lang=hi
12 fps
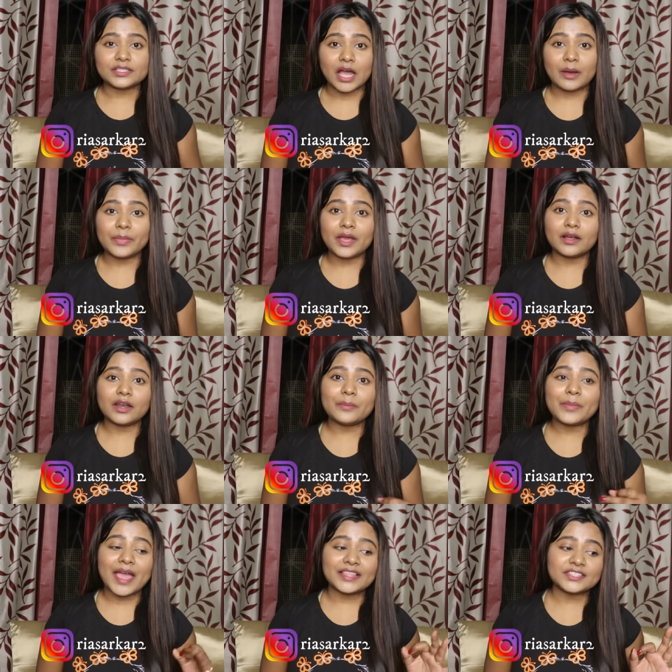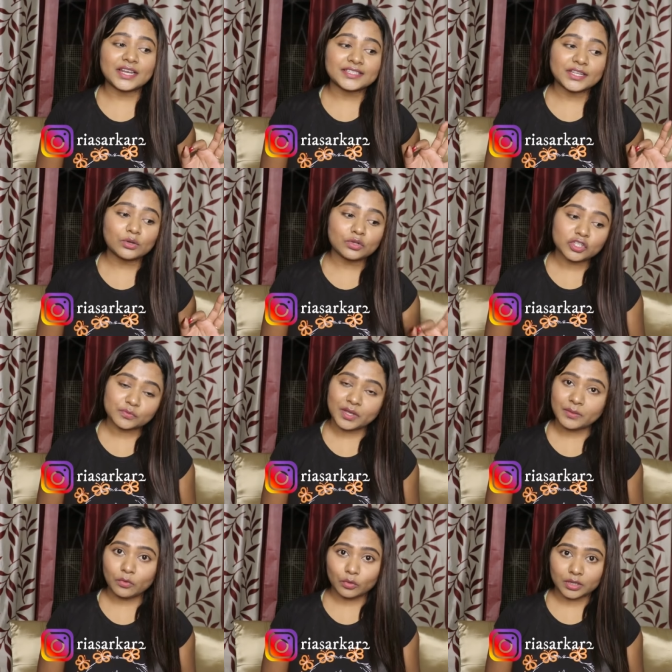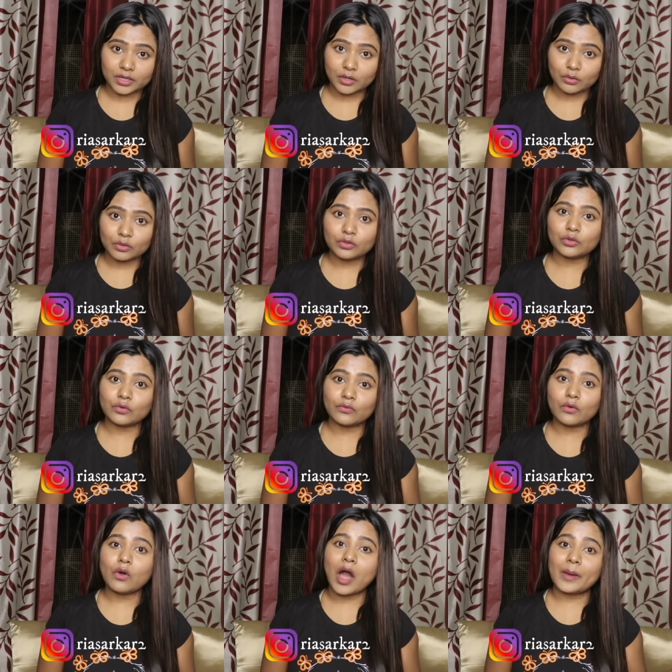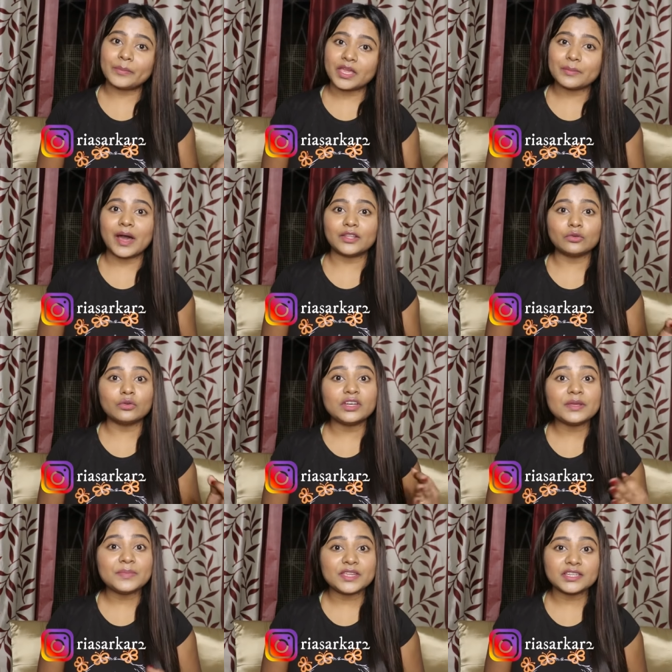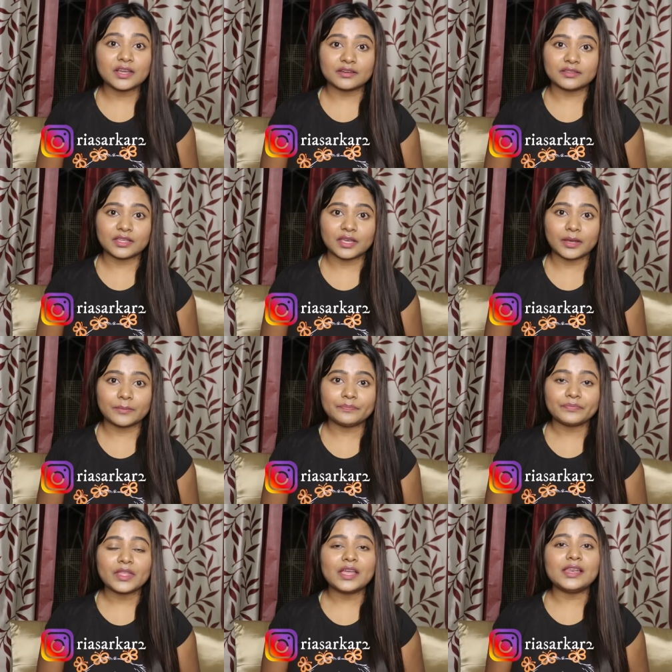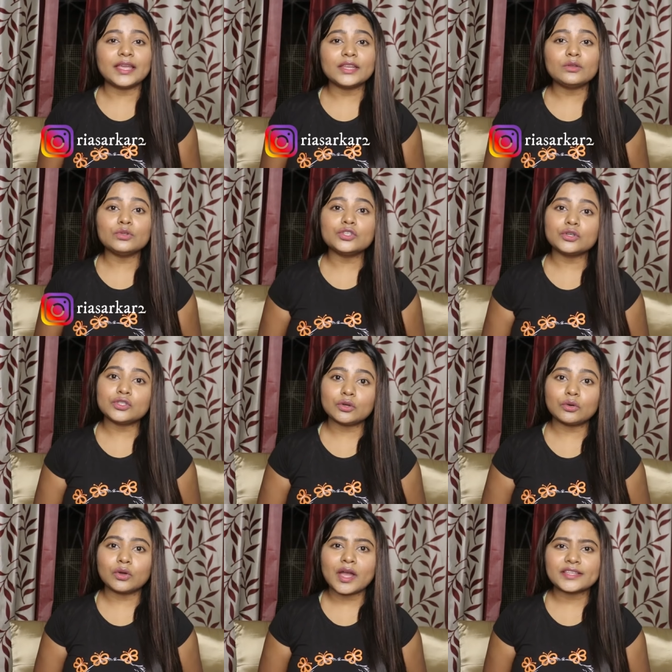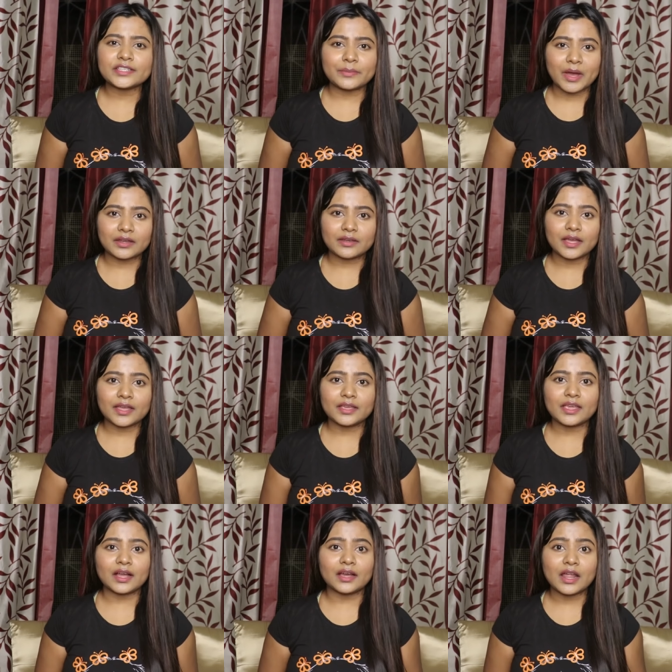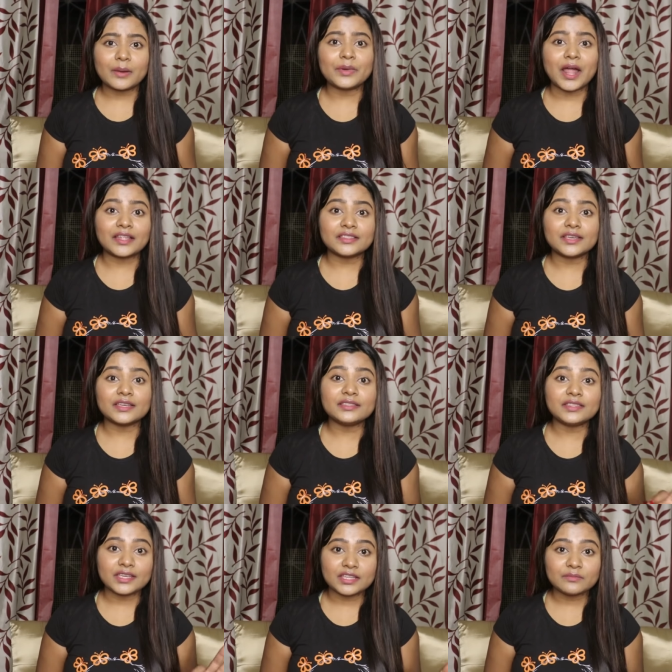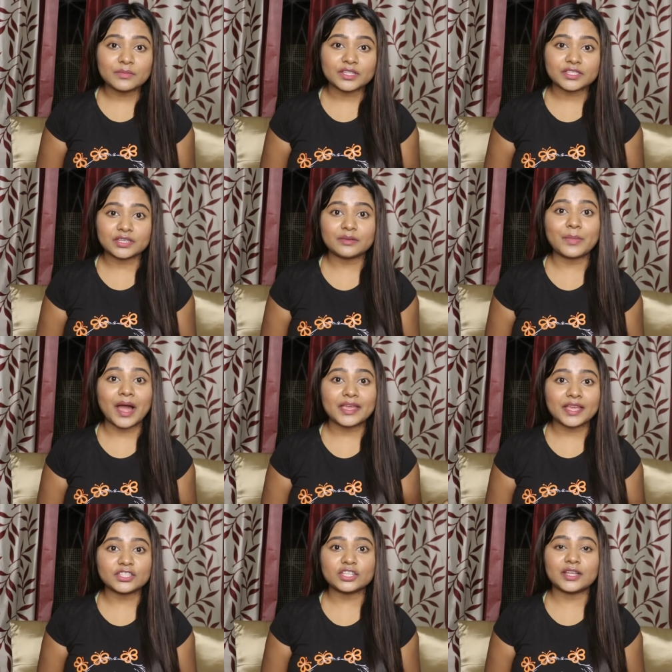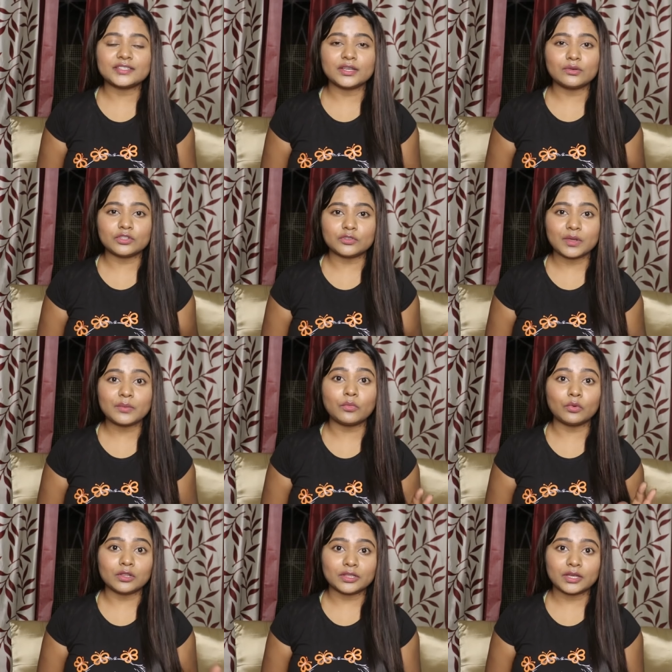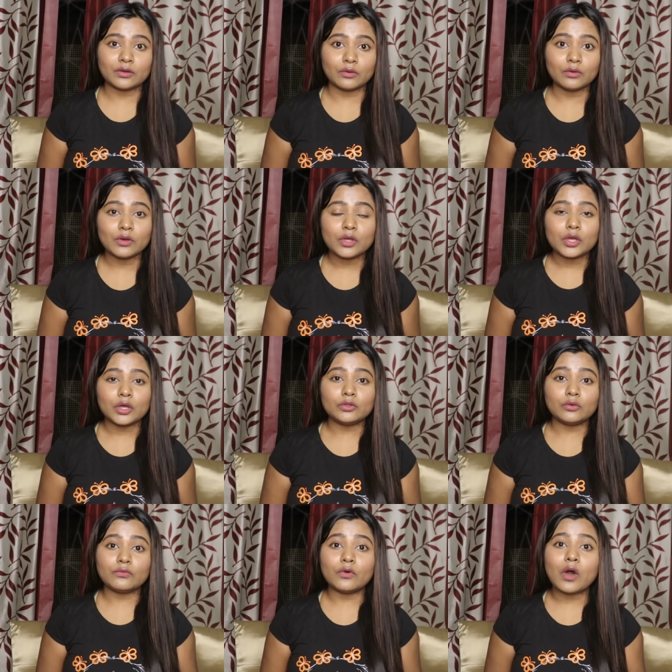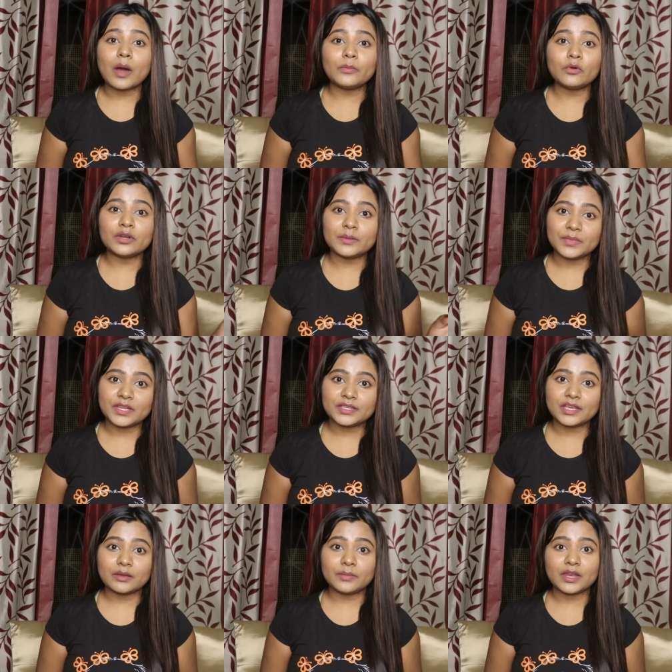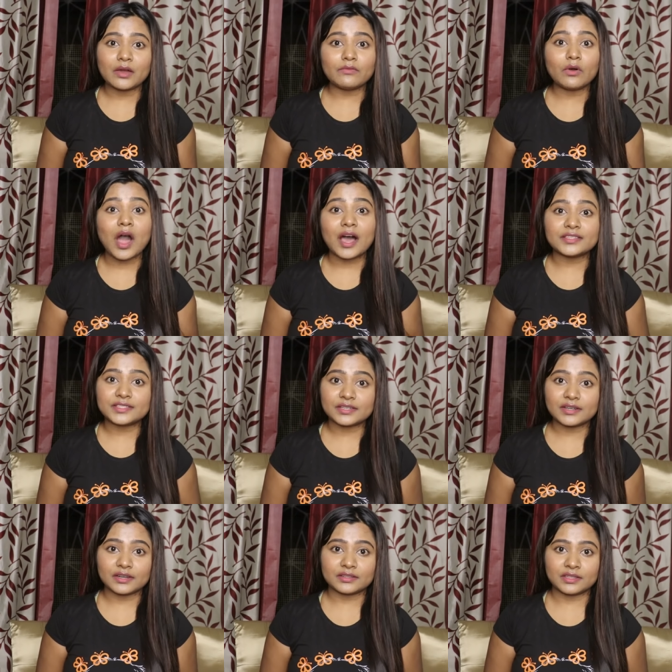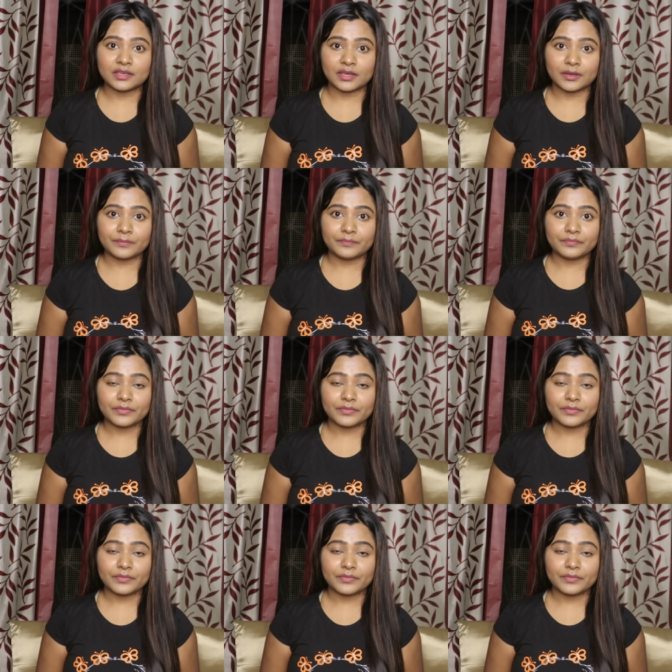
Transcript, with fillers: जहाँ पे अगर आप एंजेला से कुछ भी बोलते हो तो वो आपकी बात को रिपीट करती हैं लेकिन कुछ कुछ लोगों का ऐसा मानना है कि अगर आप रात के तीन बजे माई एंजेला से कुछ भी बोलते हो तो वो आपको रिपीट किए बिना वो आंसर करती हैं